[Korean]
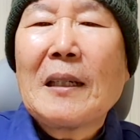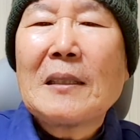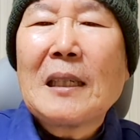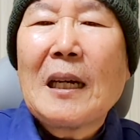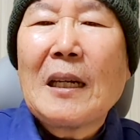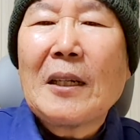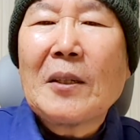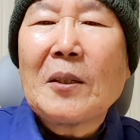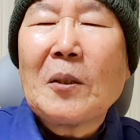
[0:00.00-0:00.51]

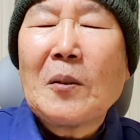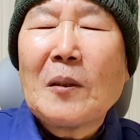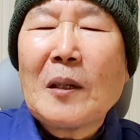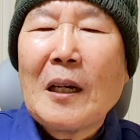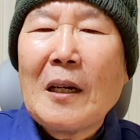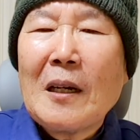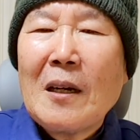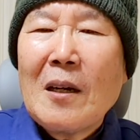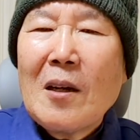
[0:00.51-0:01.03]
사는
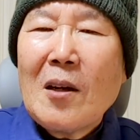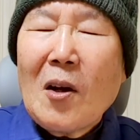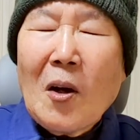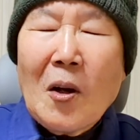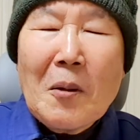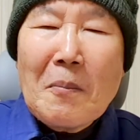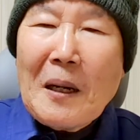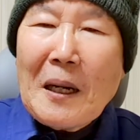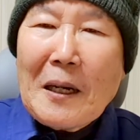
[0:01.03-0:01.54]
경우가
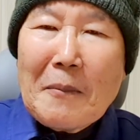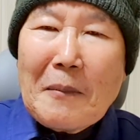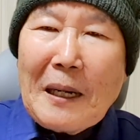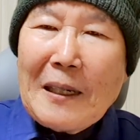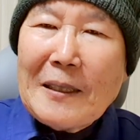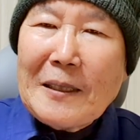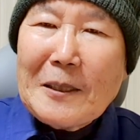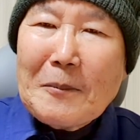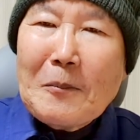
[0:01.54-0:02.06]
얼마나
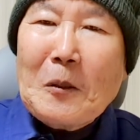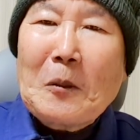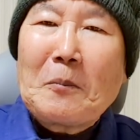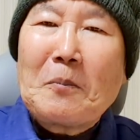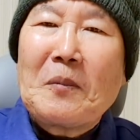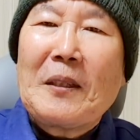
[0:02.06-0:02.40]
많은지 모릅니다.